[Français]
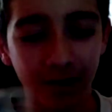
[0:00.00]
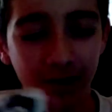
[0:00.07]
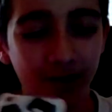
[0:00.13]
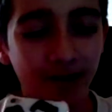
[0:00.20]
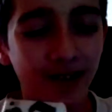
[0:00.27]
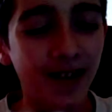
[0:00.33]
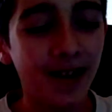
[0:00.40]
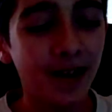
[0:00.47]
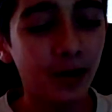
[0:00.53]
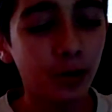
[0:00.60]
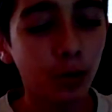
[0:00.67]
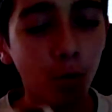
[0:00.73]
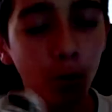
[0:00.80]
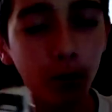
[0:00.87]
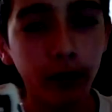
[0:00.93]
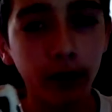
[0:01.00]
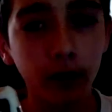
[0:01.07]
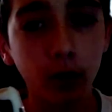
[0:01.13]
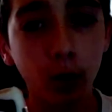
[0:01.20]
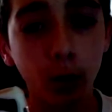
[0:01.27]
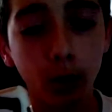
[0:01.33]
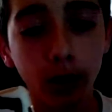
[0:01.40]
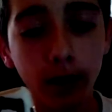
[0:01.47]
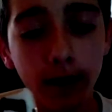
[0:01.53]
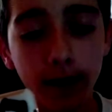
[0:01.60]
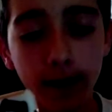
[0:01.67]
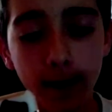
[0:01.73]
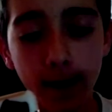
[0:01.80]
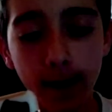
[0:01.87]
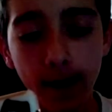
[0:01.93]
faire ça comme bleu. Donc concernant
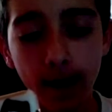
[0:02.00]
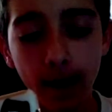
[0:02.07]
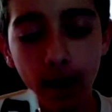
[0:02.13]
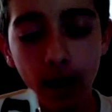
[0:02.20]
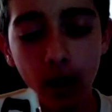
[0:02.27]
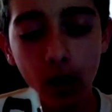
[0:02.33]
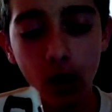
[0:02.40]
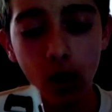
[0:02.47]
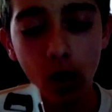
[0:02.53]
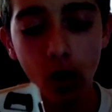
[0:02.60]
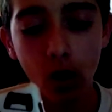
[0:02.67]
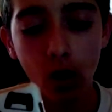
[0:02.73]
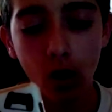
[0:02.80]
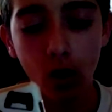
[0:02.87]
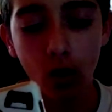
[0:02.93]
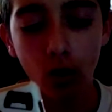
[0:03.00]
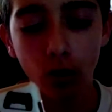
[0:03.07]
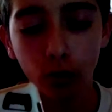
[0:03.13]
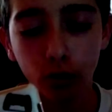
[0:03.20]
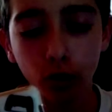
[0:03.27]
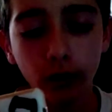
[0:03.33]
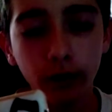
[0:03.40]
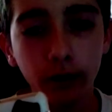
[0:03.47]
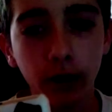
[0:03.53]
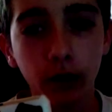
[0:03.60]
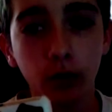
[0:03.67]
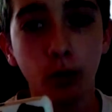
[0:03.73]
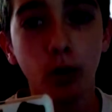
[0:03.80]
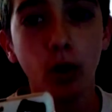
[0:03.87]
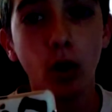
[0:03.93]
les, euh, le temps de
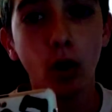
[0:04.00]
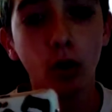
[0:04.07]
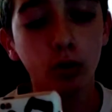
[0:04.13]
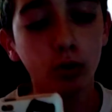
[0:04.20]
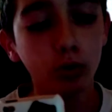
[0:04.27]
livraison.